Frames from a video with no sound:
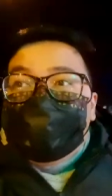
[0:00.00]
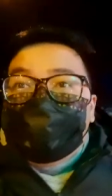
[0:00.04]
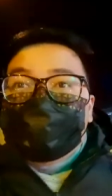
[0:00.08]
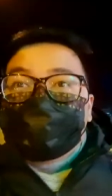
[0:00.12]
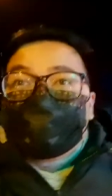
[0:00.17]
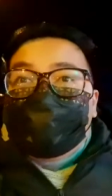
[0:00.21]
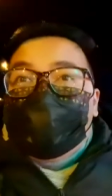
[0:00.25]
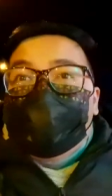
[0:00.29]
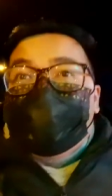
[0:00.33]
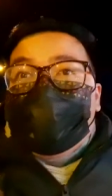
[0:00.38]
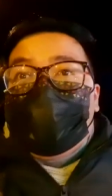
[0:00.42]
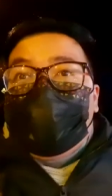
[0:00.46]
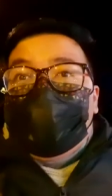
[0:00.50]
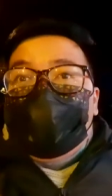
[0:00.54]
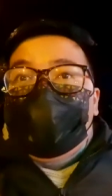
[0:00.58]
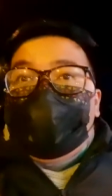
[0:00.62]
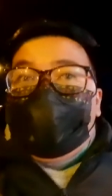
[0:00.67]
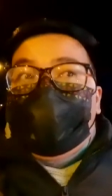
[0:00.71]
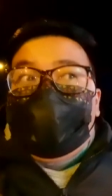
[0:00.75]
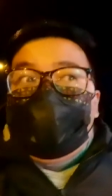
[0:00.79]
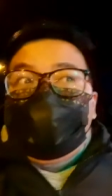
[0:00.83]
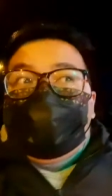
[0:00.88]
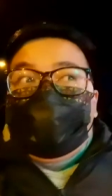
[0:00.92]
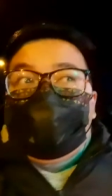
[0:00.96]
pero
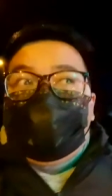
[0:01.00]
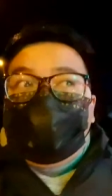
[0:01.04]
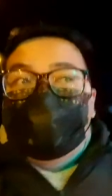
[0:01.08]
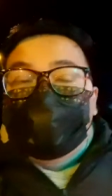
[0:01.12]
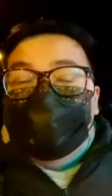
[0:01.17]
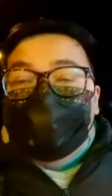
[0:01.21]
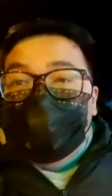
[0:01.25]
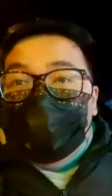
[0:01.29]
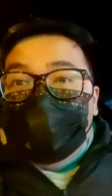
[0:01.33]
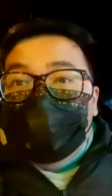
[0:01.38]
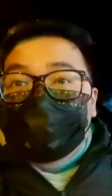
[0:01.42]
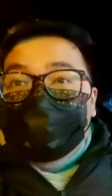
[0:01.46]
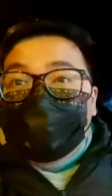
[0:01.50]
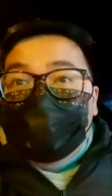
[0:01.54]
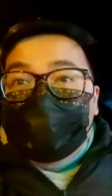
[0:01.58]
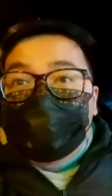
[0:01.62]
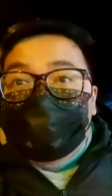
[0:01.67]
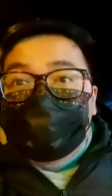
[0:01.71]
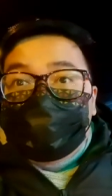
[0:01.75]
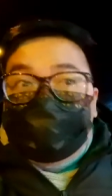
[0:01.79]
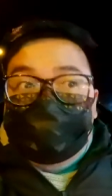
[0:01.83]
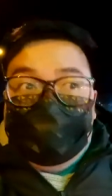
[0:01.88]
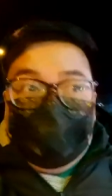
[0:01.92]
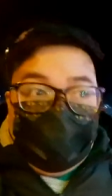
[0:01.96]
wala pang
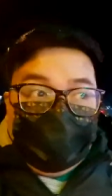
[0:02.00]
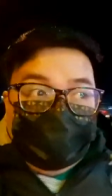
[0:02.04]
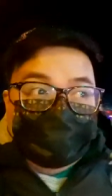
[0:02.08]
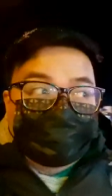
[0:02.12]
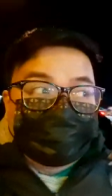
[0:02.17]
Bolt